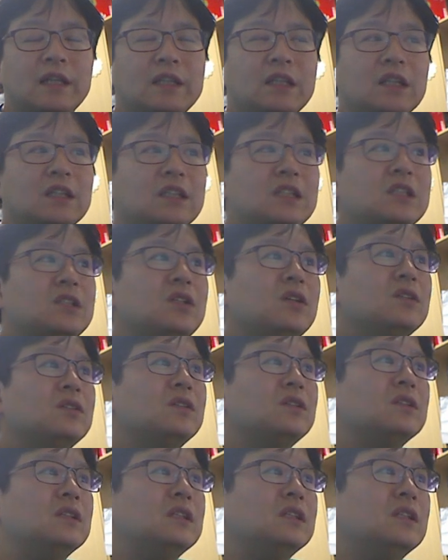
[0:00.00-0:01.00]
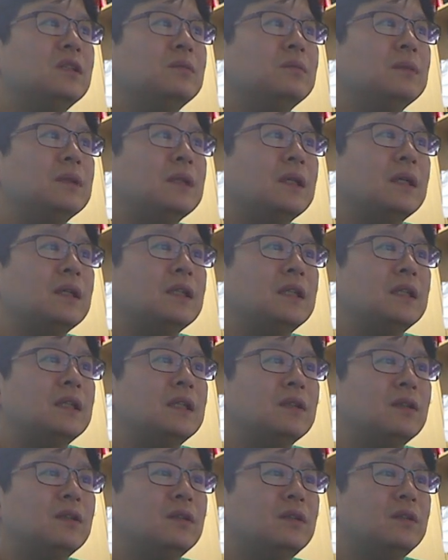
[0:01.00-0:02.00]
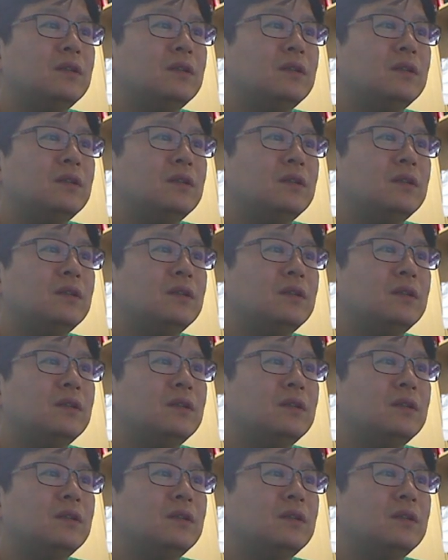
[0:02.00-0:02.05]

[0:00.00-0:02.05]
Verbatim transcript: 아니에요. 신청서는 이겁니다. 이거.